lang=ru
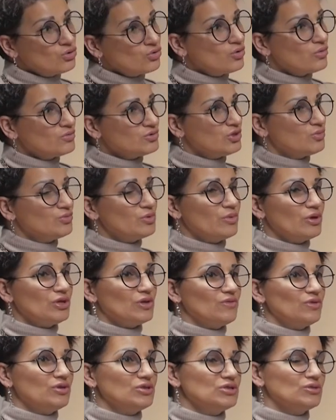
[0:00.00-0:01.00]
Ну, тем не
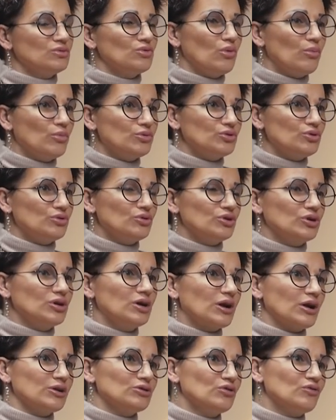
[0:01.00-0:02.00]
менее, видите опыт других
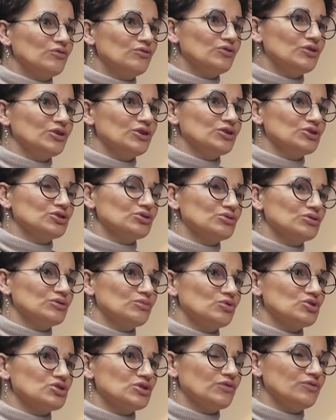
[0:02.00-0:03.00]
городов и что-то
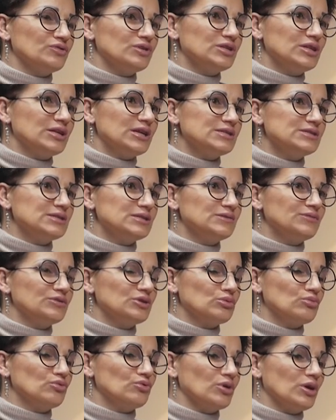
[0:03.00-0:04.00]
можно внедрять здесь в
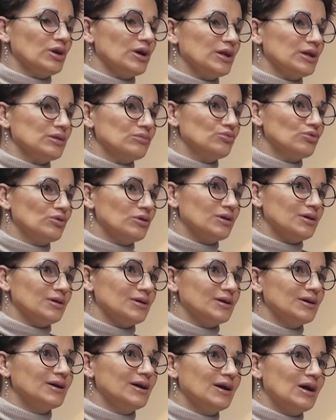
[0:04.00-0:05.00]
Оренбурге. Оренбург,
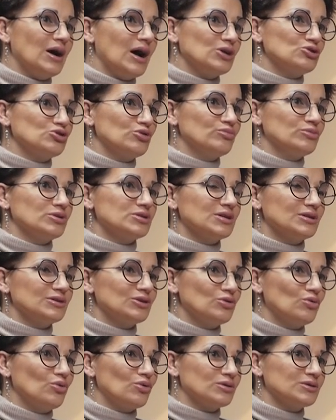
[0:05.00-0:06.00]
э, особенно
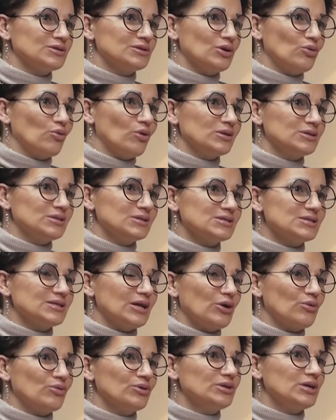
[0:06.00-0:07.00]
центр города, такой
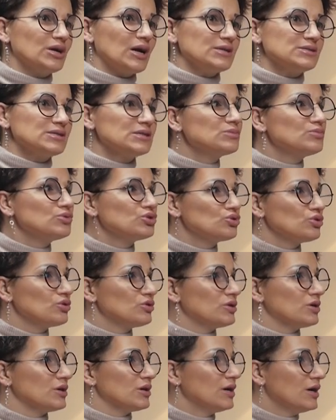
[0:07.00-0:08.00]
односторонний. Хотелось бы
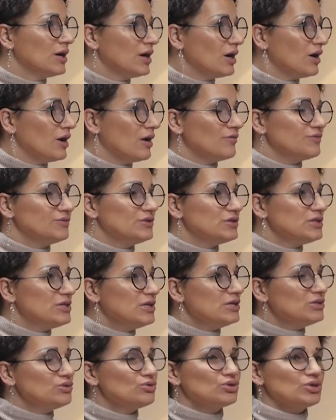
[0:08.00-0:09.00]
что-то а,
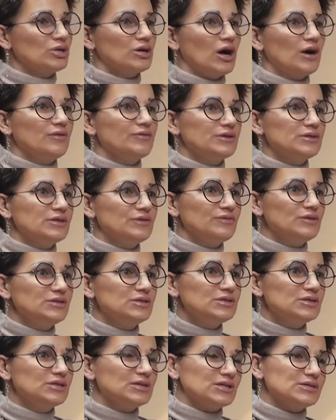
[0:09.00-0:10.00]
внедрить уже, как вы это
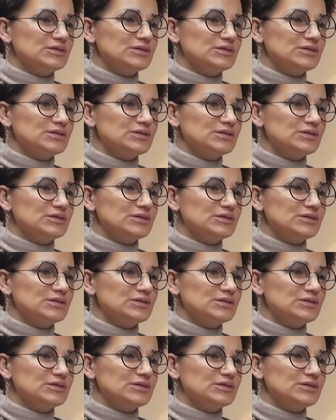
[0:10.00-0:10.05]
видите,